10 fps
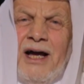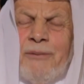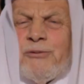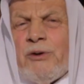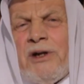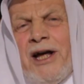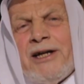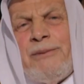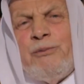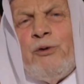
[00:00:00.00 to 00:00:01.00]
عبد
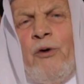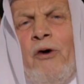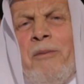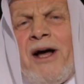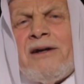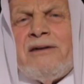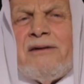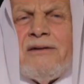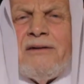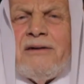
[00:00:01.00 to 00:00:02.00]
الله بن عمر
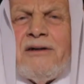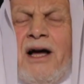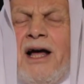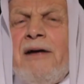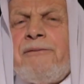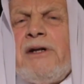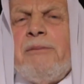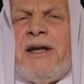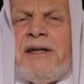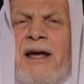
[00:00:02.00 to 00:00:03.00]
راى في
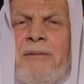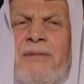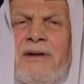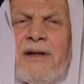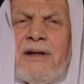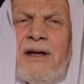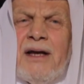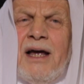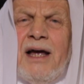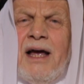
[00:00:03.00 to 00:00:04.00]
المنام
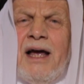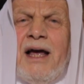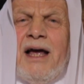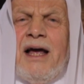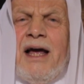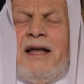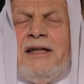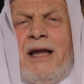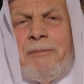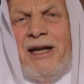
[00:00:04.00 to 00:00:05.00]

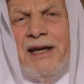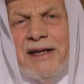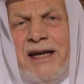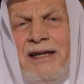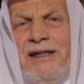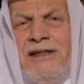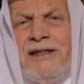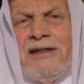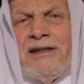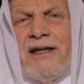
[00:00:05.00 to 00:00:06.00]
ان
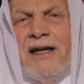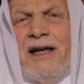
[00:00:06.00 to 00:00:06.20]
ملكين